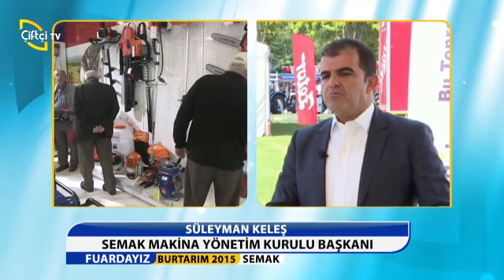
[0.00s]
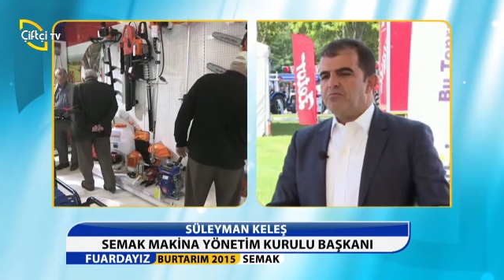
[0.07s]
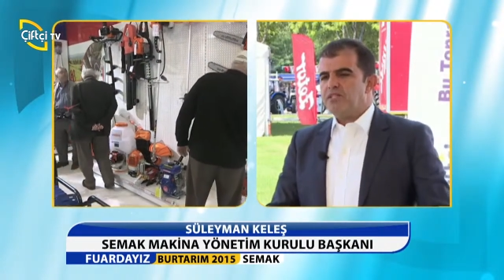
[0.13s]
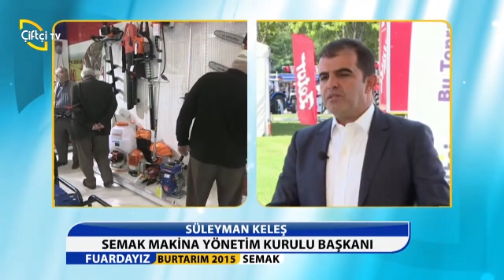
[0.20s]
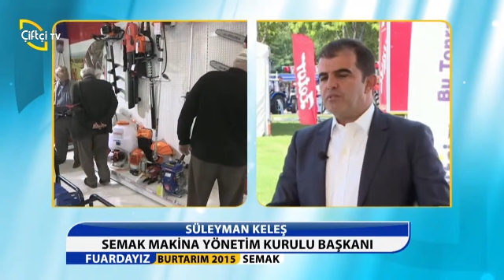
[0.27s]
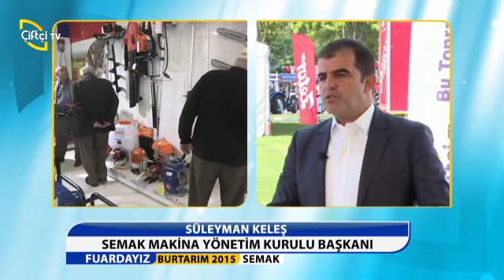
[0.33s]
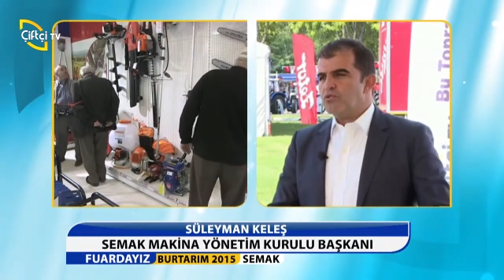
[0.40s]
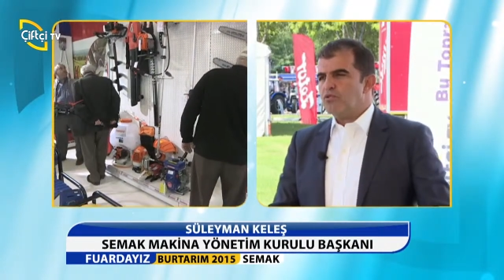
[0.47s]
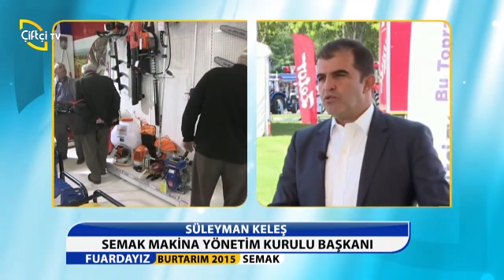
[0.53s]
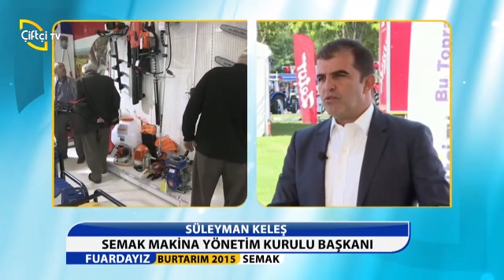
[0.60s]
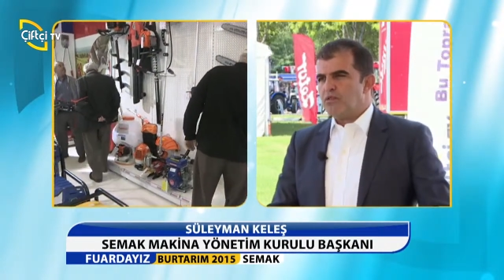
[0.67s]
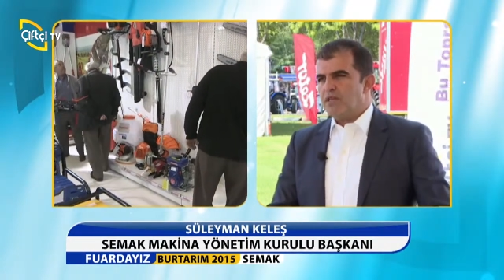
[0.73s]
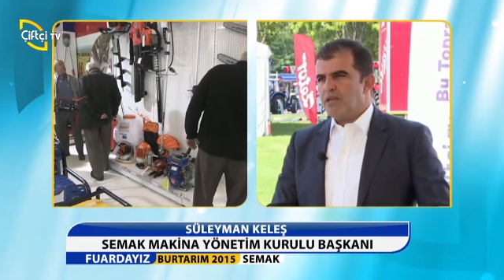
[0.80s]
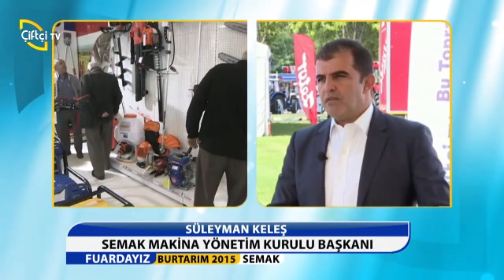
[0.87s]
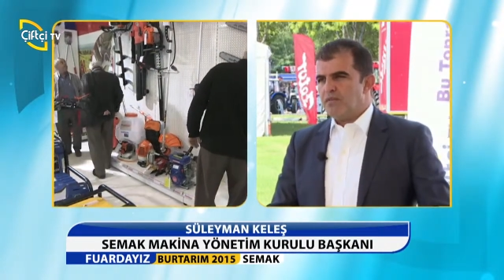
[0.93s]
Bizim için
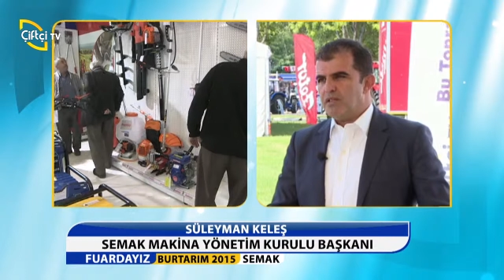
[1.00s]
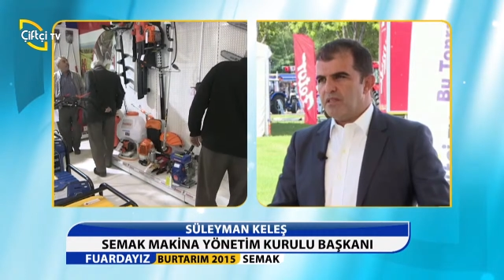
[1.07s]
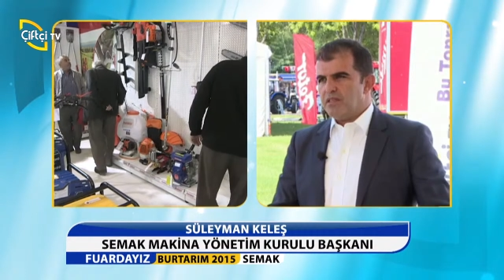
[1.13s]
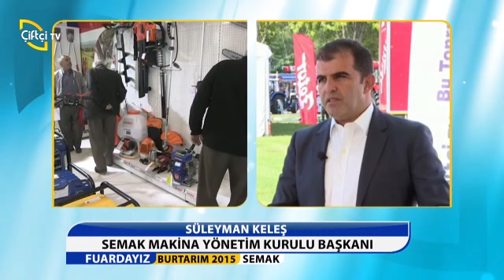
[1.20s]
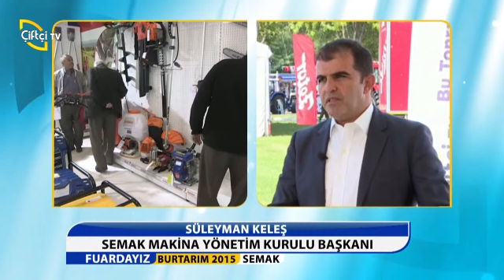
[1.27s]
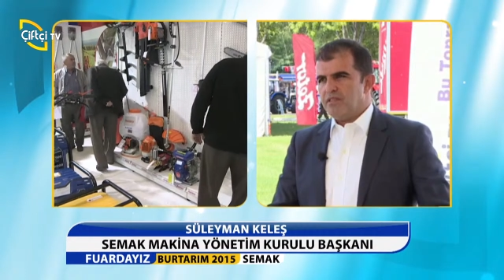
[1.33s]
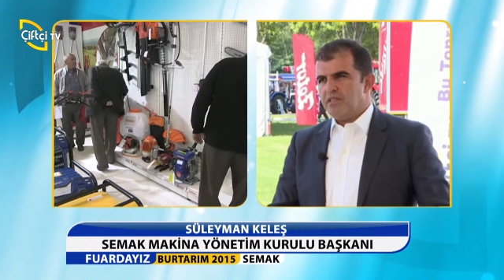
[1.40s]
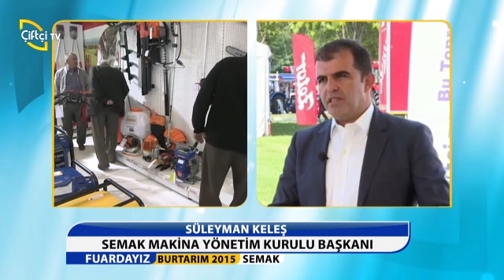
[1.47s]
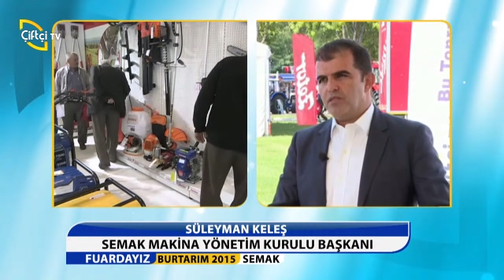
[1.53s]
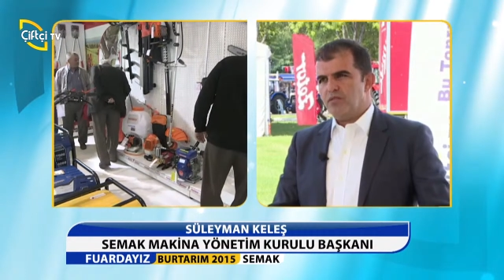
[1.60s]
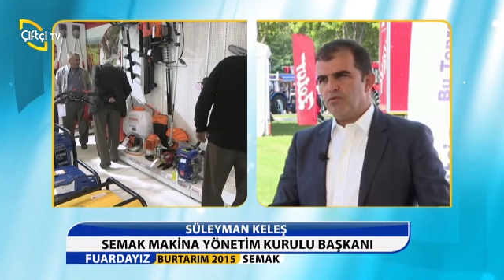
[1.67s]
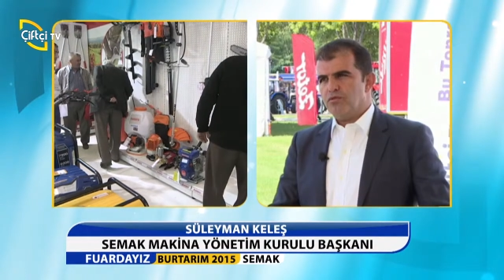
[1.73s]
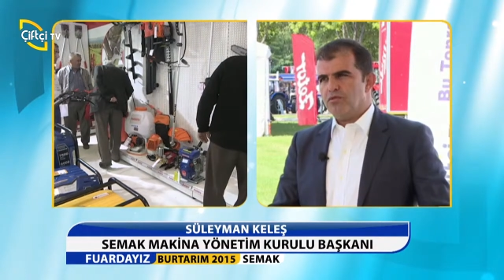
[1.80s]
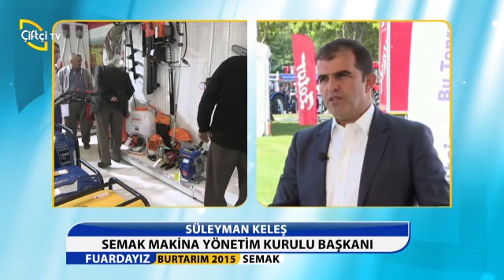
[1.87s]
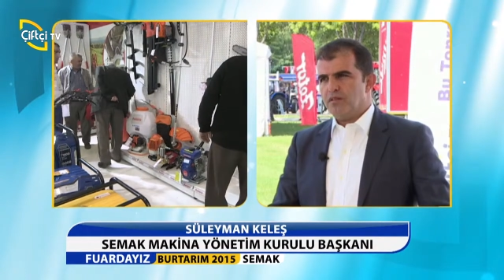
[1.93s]
çok önemli. Yeni
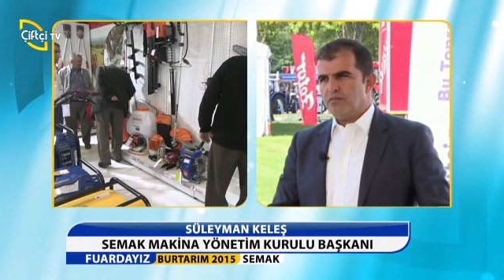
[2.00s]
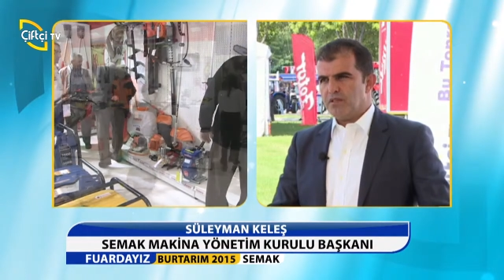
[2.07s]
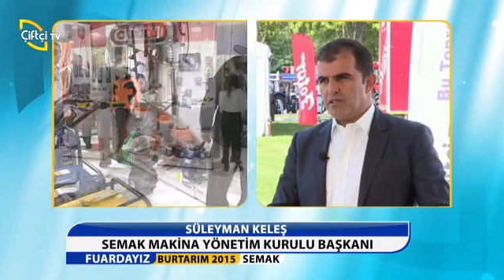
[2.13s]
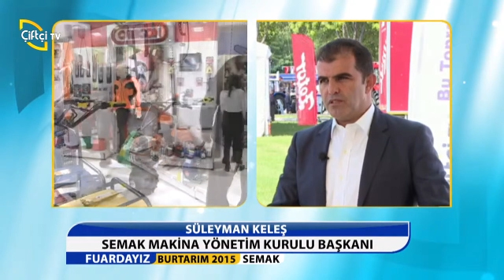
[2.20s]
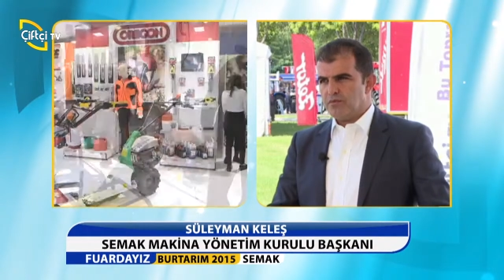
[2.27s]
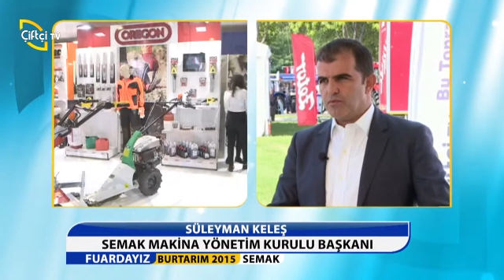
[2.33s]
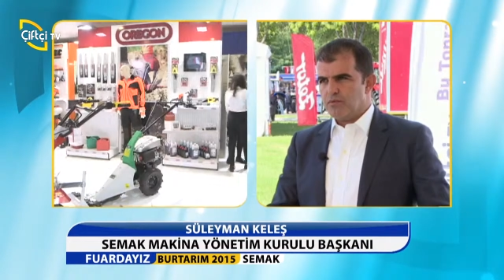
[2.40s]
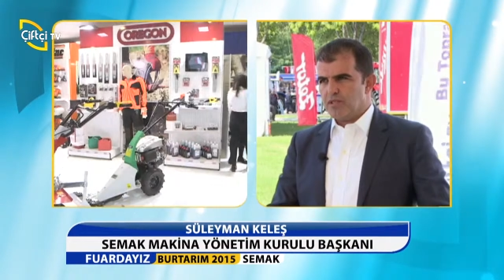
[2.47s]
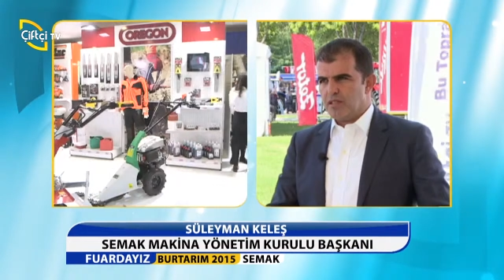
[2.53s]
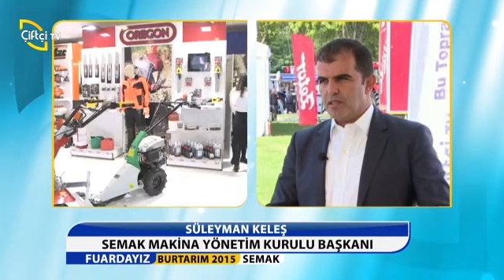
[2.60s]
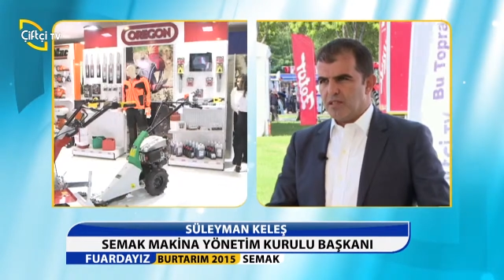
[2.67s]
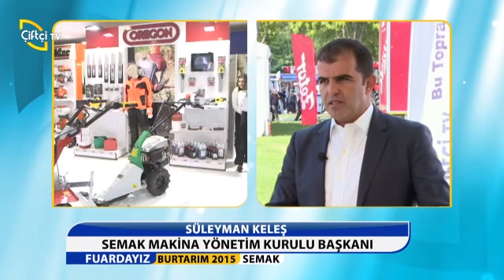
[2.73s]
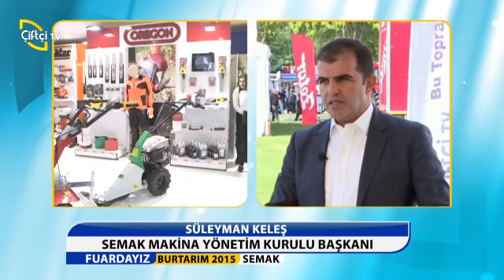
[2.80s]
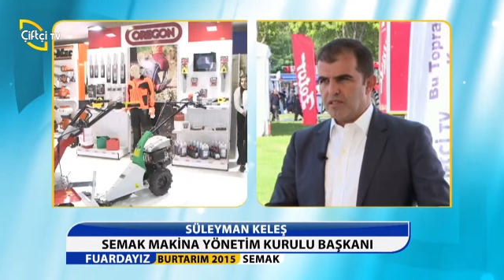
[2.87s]
ürünlerimizi burada